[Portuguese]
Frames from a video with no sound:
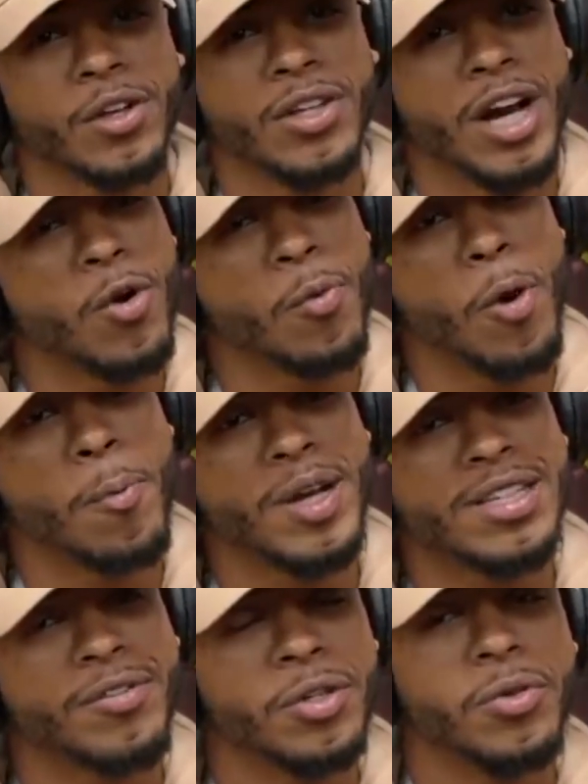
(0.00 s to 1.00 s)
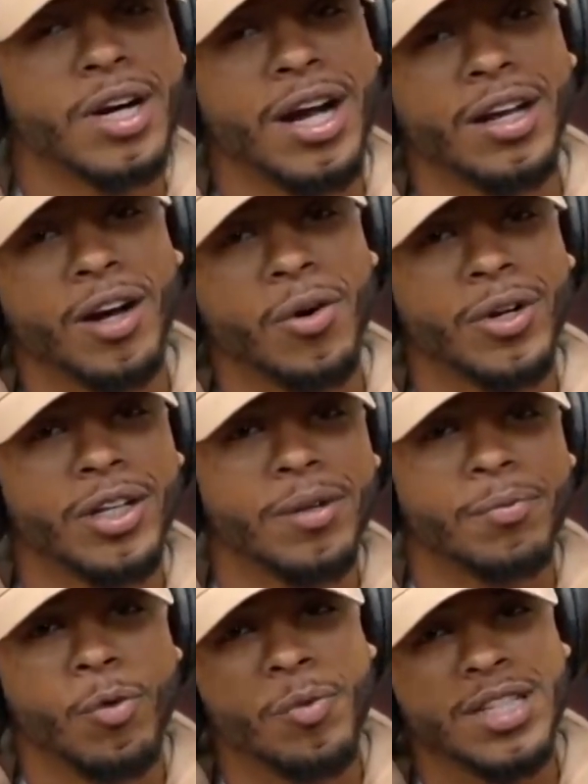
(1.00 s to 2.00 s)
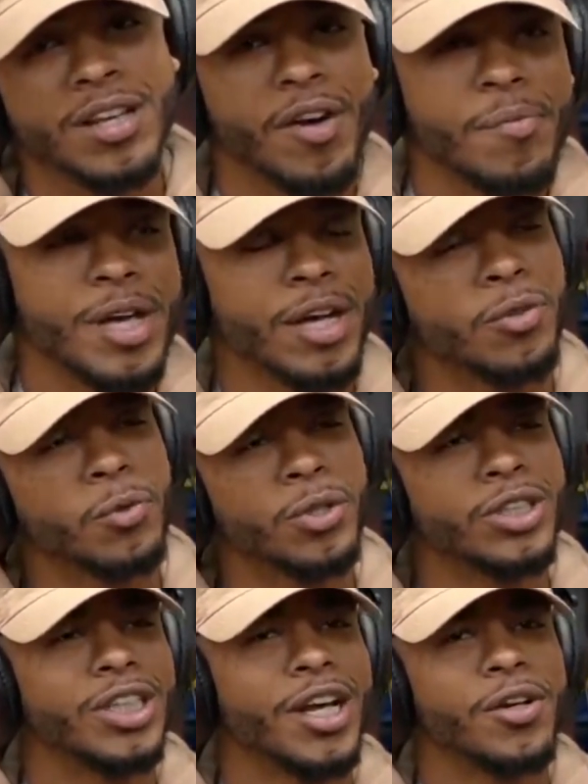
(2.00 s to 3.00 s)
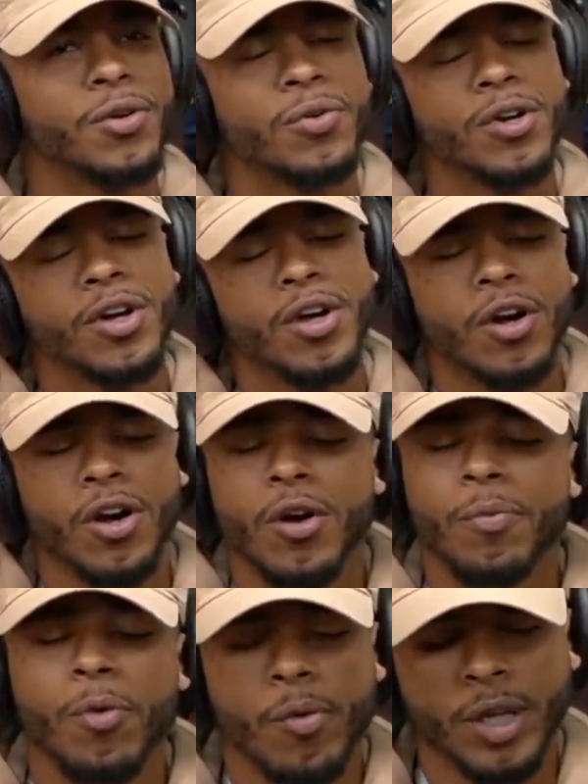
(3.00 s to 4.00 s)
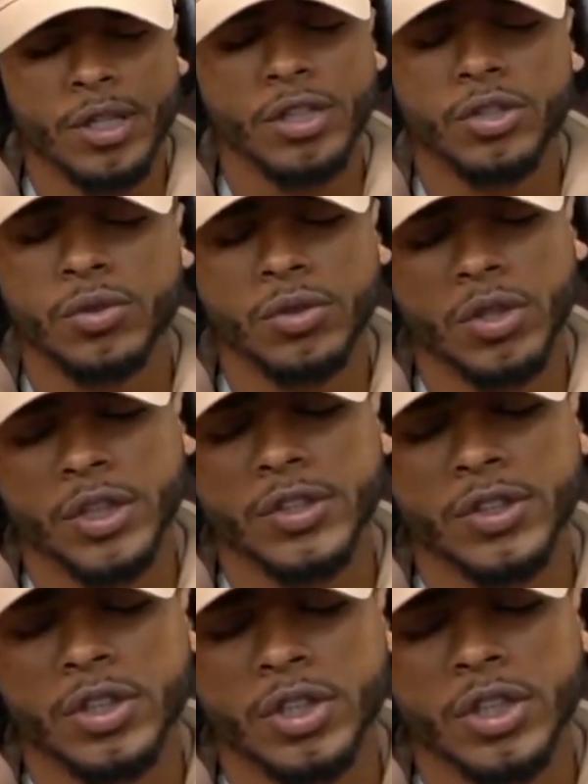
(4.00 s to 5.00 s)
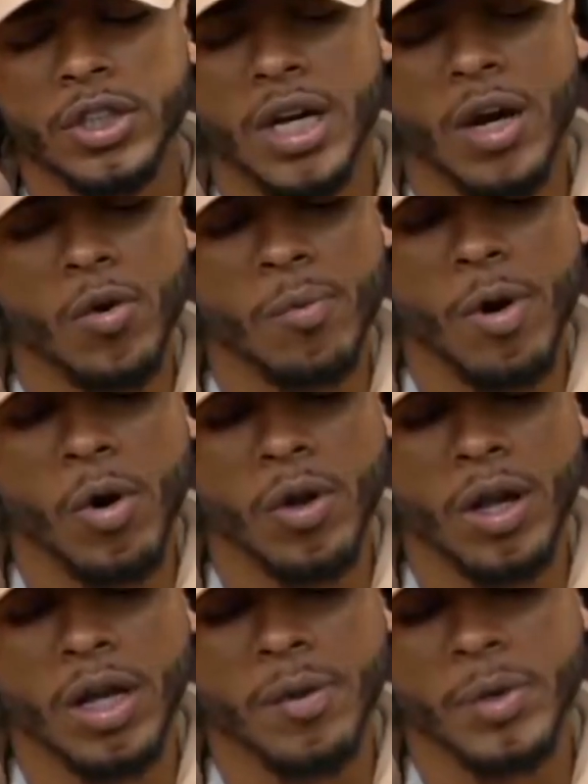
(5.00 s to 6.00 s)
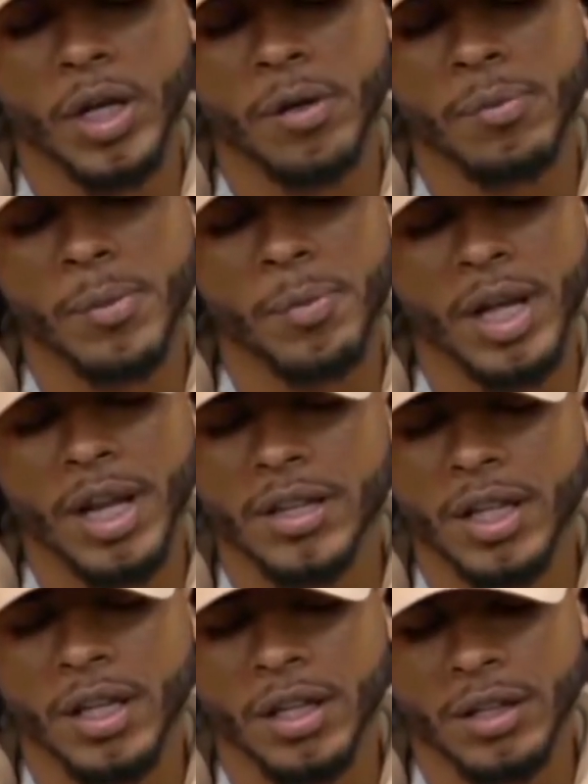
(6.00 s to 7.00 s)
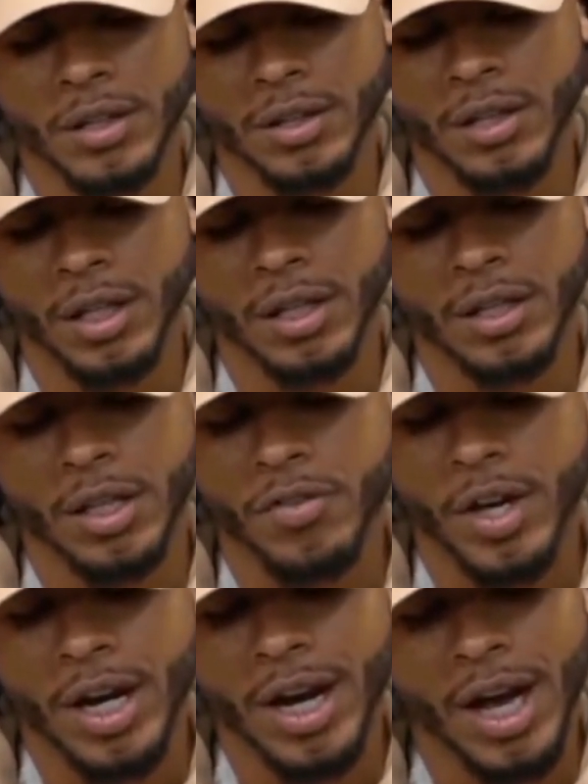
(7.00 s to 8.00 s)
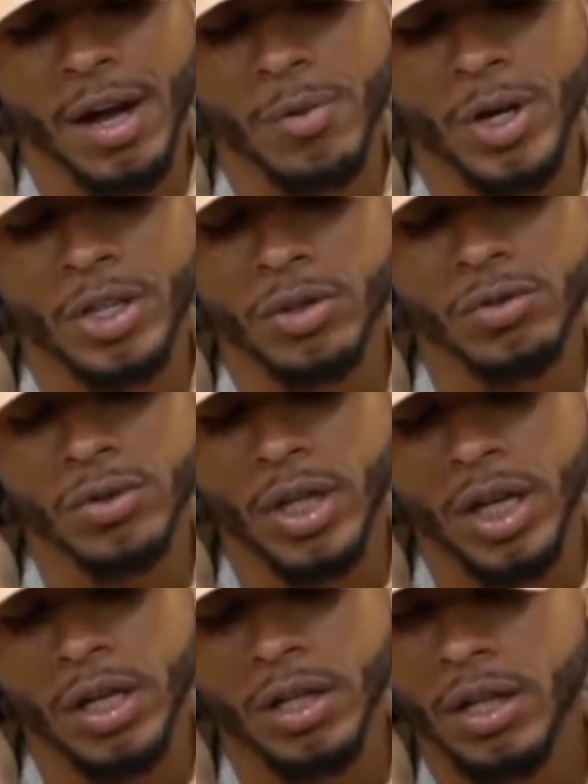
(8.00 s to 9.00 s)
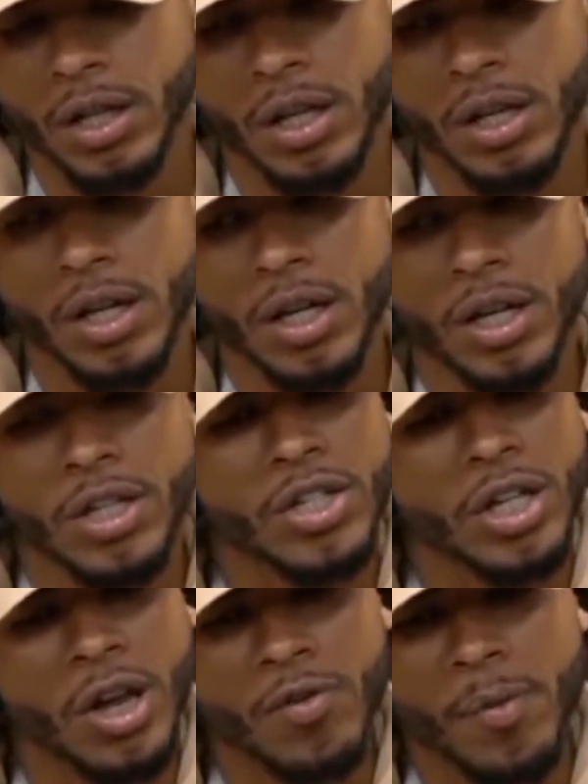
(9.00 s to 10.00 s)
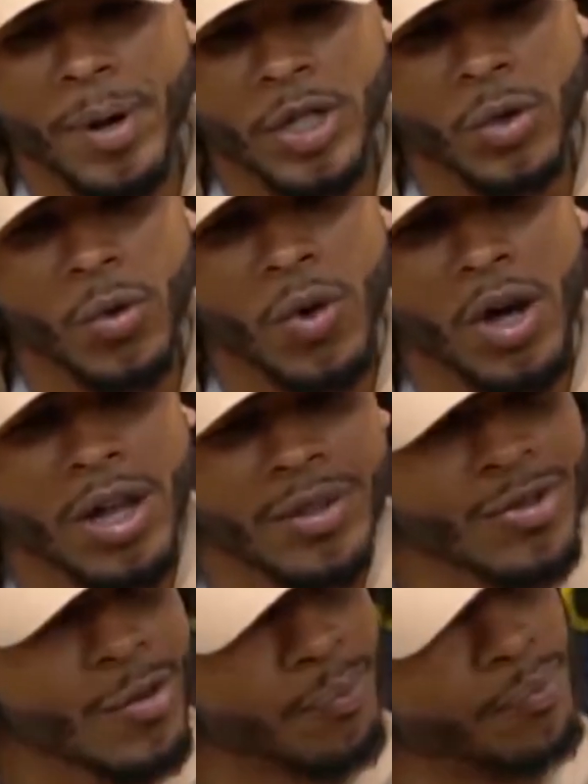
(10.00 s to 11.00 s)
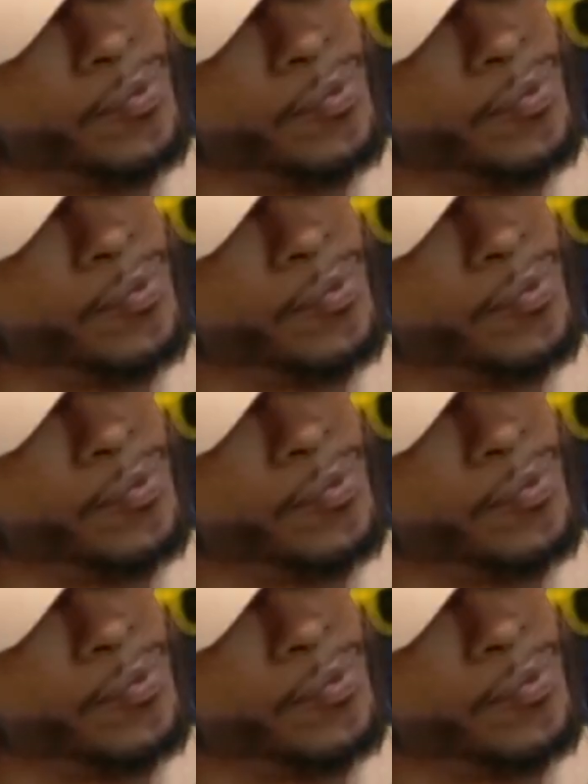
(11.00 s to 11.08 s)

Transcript: Aí o Dragon Ball passava num canal que começava meia-noite, aí eu. Pô, mãe, deixa eu assistir Dragon Ball lá na minha irmã, porque lá tem, tem a TV a cabo, aqui não tem. E de lá eu vou pra escola.